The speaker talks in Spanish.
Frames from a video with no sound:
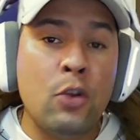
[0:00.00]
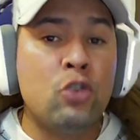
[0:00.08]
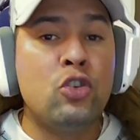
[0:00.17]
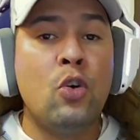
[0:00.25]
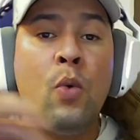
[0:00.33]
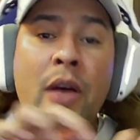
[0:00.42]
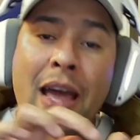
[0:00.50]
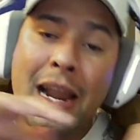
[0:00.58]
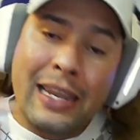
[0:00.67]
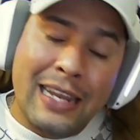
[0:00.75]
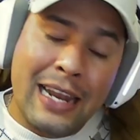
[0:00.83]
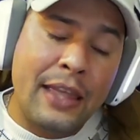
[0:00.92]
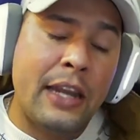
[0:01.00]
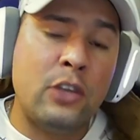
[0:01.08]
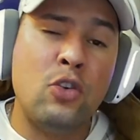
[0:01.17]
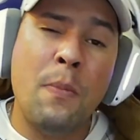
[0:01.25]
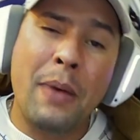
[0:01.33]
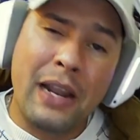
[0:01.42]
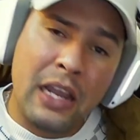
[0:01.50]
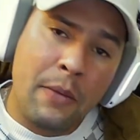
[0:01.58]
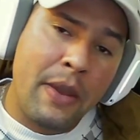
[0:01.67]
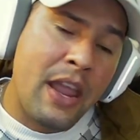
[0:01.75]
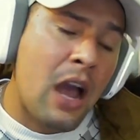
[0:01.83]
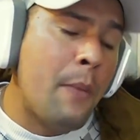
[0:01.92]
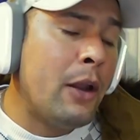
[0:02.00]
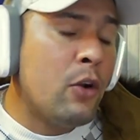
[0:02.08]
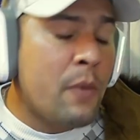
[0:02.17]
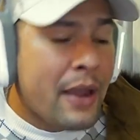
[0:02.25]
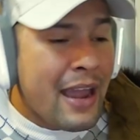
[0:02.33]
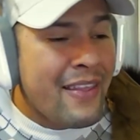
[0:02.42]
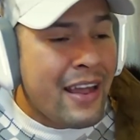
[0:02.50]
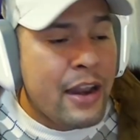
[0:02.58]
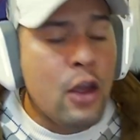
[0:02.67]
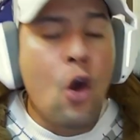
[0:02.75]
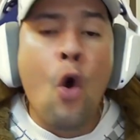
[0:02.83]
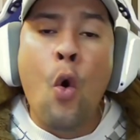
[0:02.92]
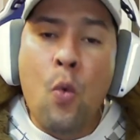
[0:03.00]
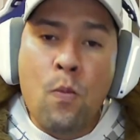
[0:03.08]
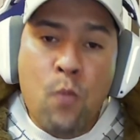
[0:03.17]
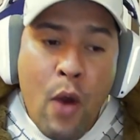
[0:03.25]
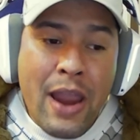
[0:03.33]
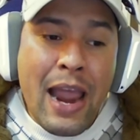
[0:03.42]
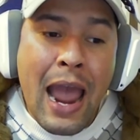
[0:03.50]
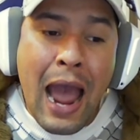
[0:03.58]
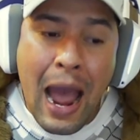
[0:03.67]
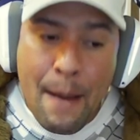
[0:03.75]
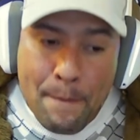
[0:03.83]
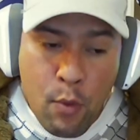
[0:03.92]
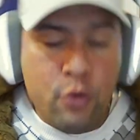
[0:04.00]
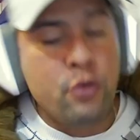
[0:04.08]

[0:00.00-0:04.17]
se lo voy a dejar aquí en la descripción para que vayan a verlo y vayan a darle un buen apoyo.